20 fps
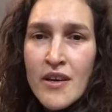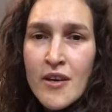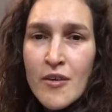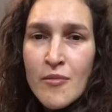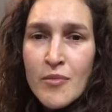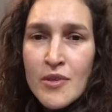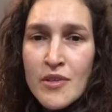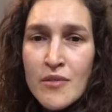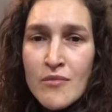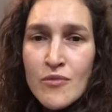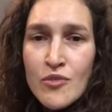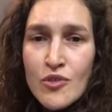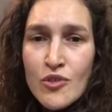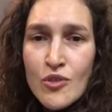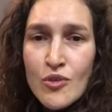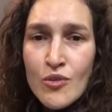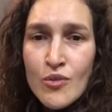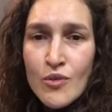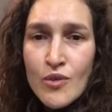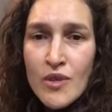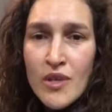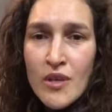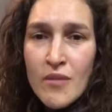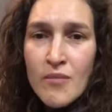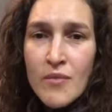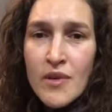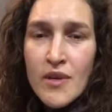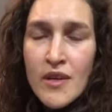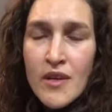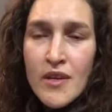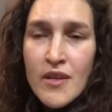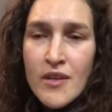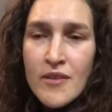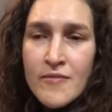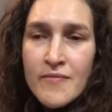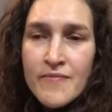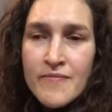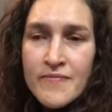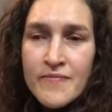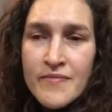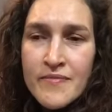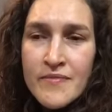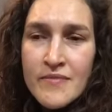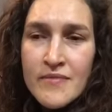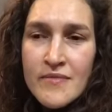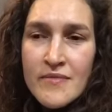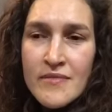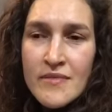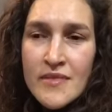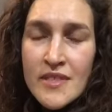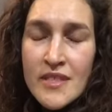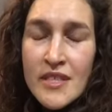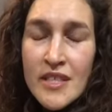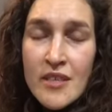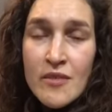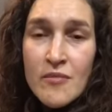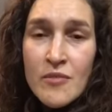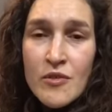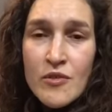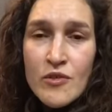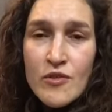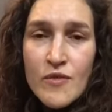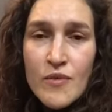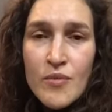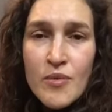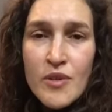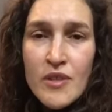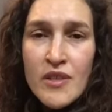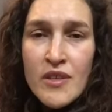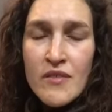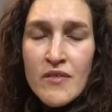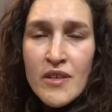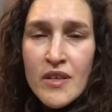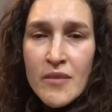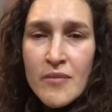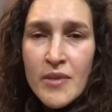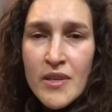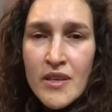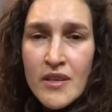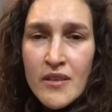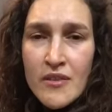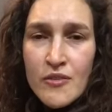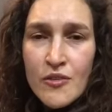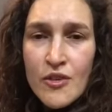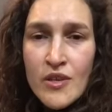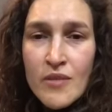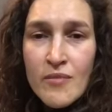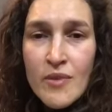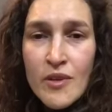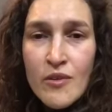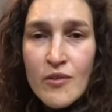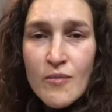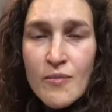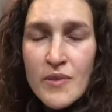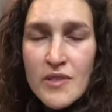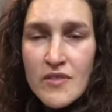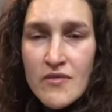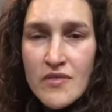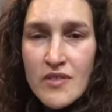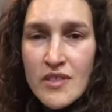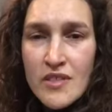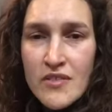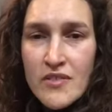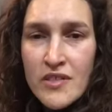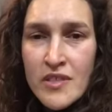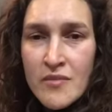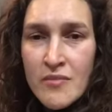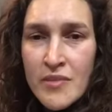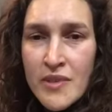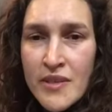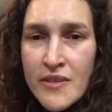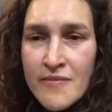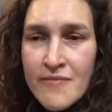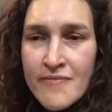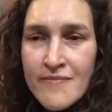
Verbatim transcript: потому что утром я имею свободное время, которое могу посвятить себе.